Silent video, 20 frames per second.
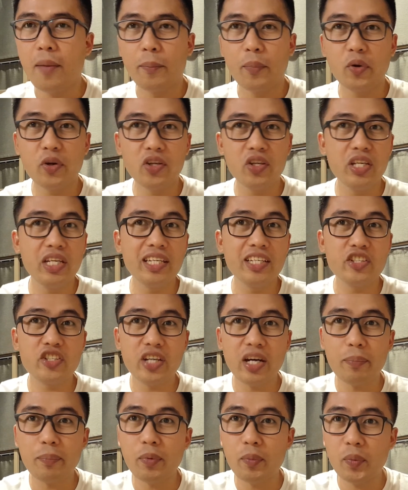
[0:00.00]
pwede din
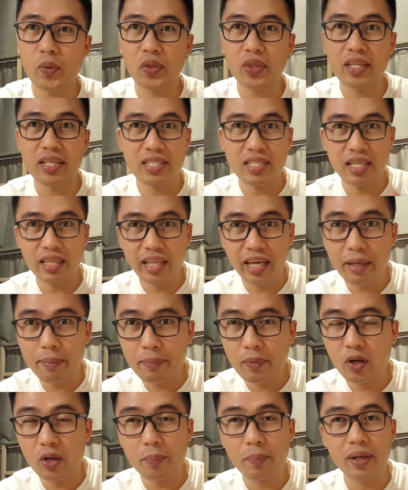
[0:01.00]
siyang pumunta sa
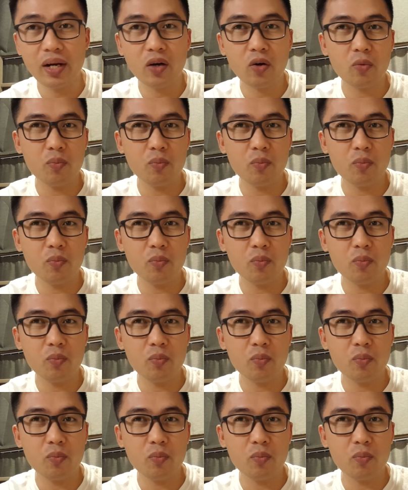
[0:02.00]
table para